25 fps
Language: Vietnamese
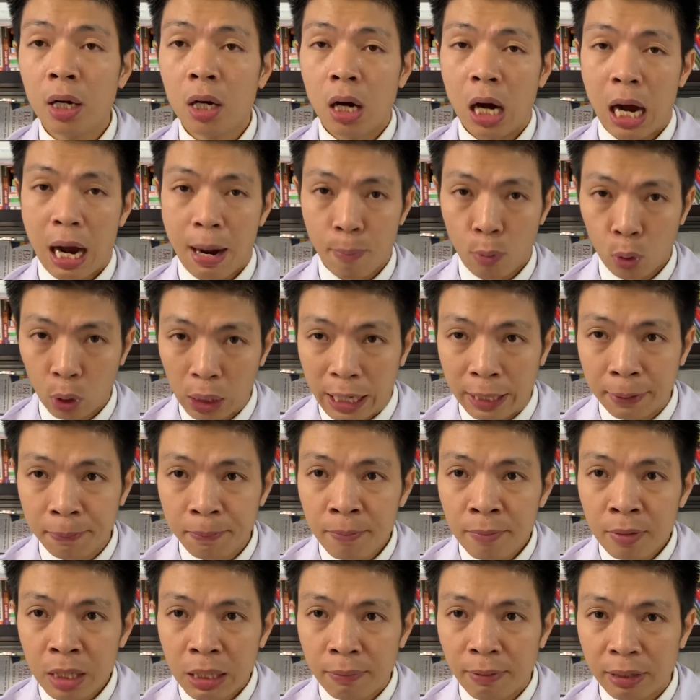à, một lần.
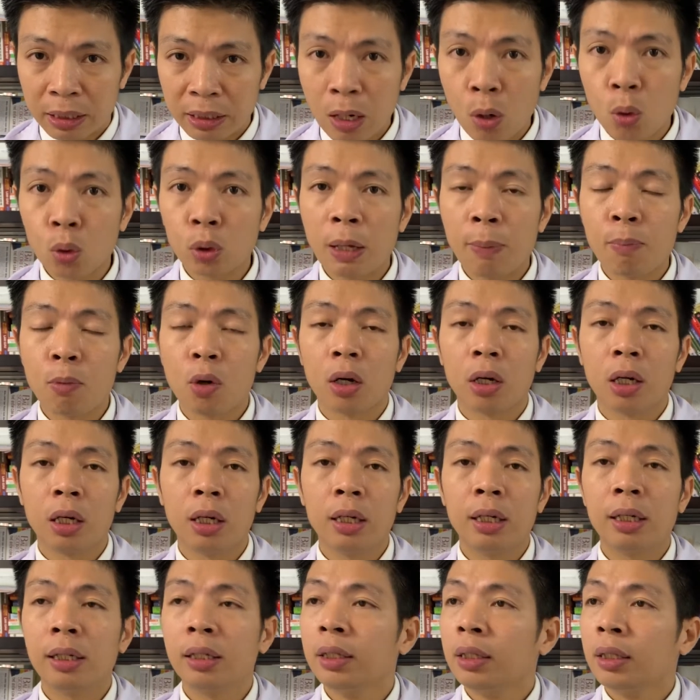Và sau tầm khoảng
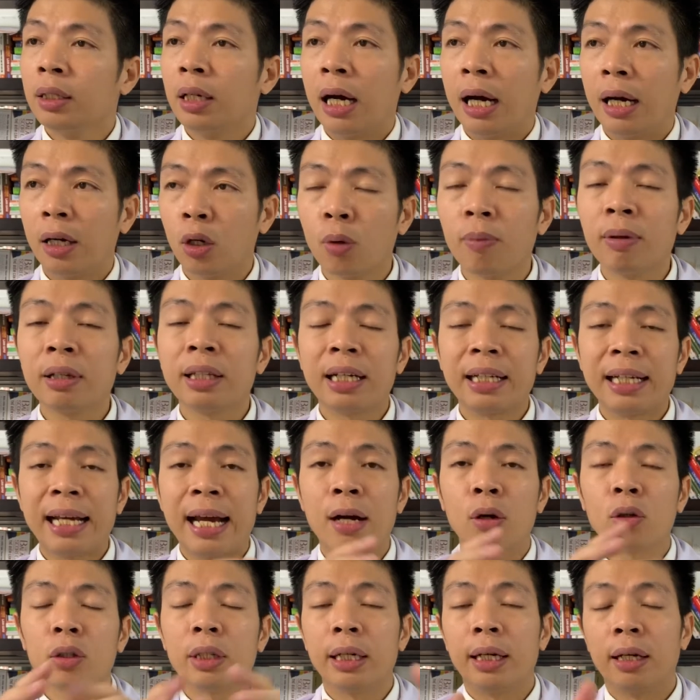cỡ à, đối với tàn
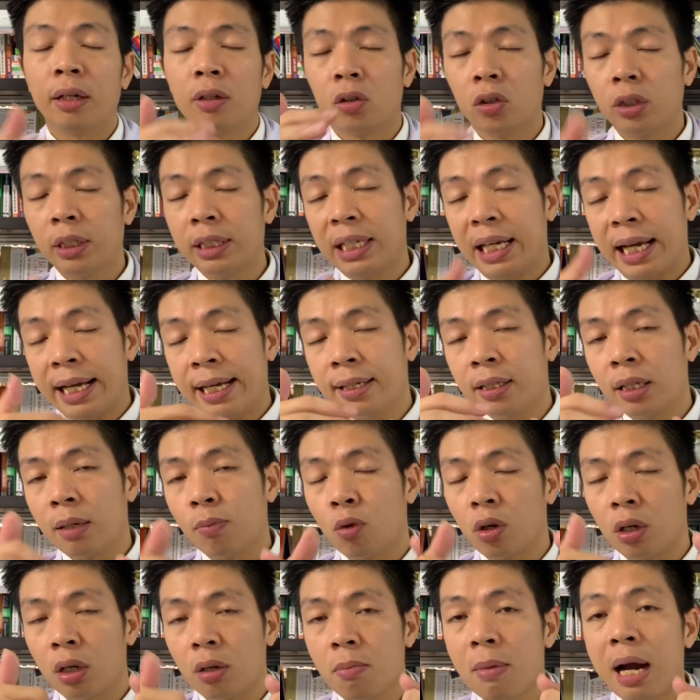nhang có thể là nó sẽ nhanh, tầm
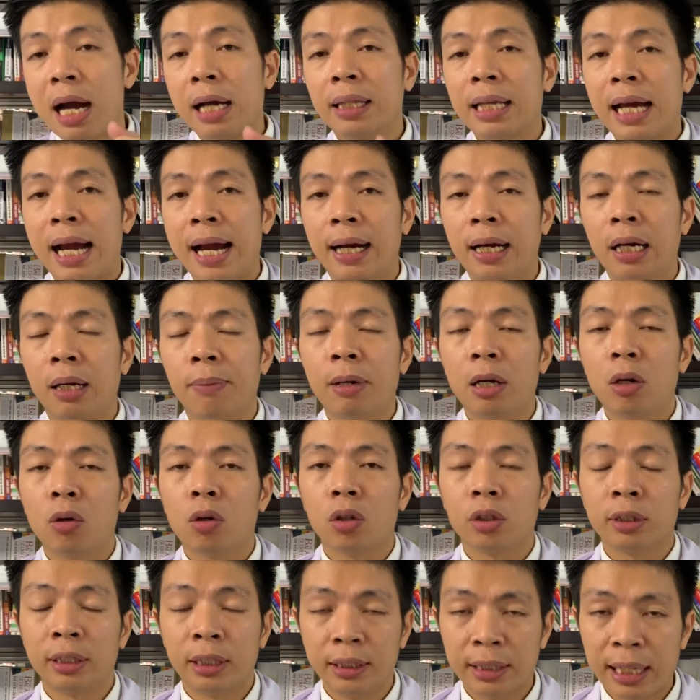khoảng cỡ ba tháng là bắt đầu
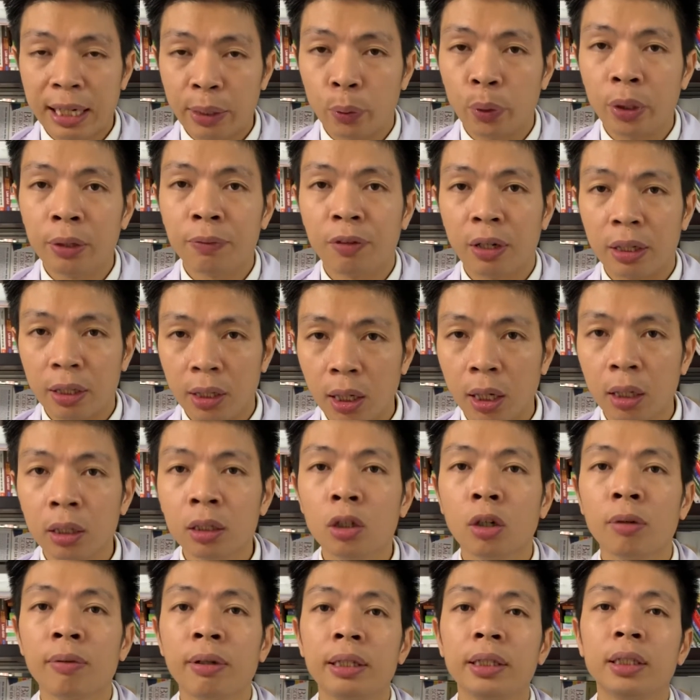nó sẽ giải quyết phần lớn
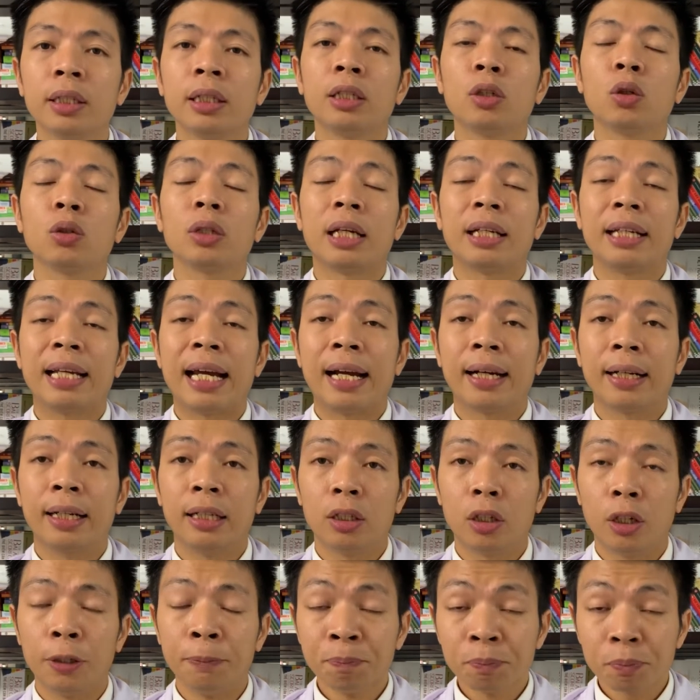đối với những cái nốt tàn nhang đấy
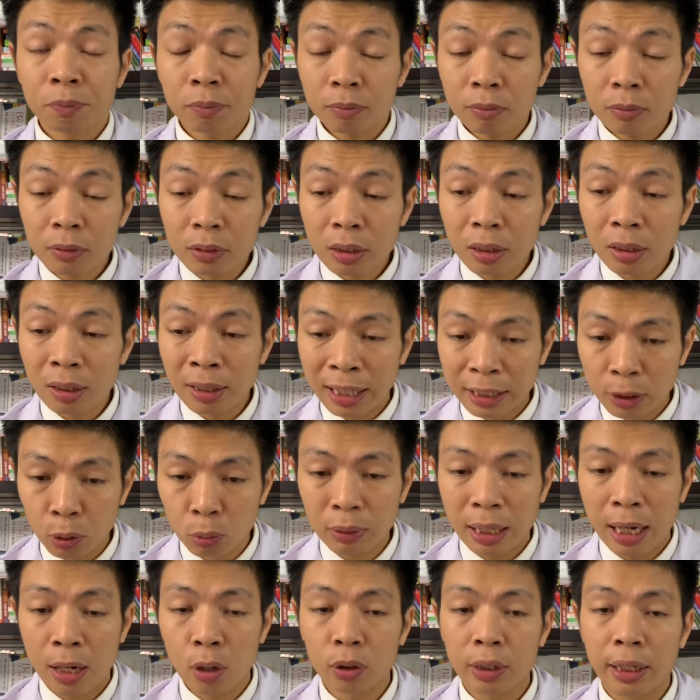rồi, là chúng
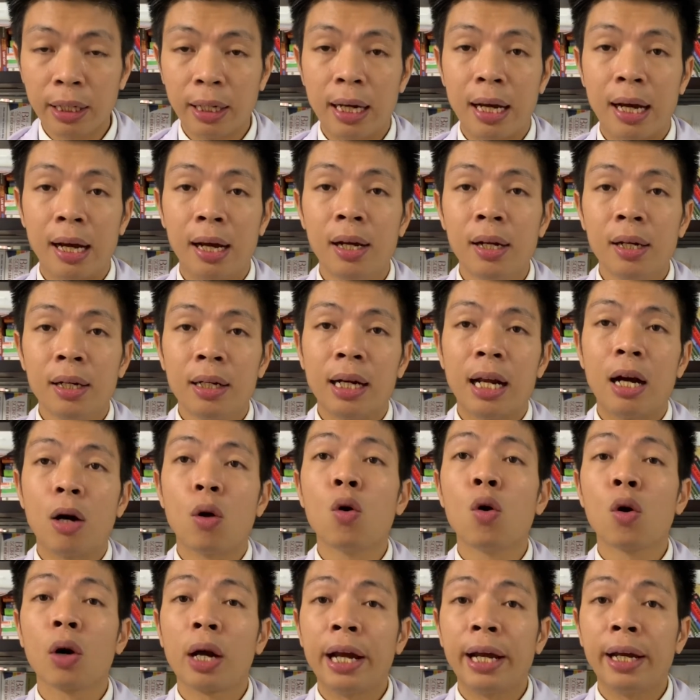ta có thể là là
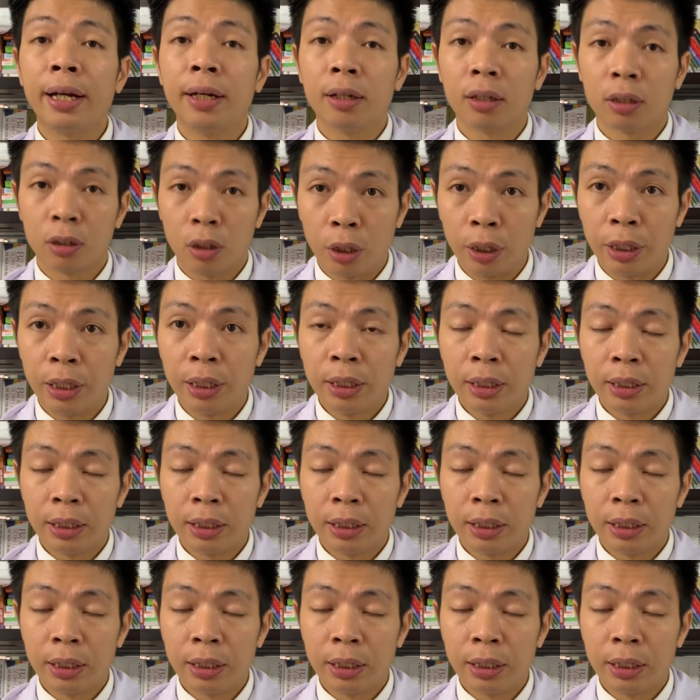ok được rồi.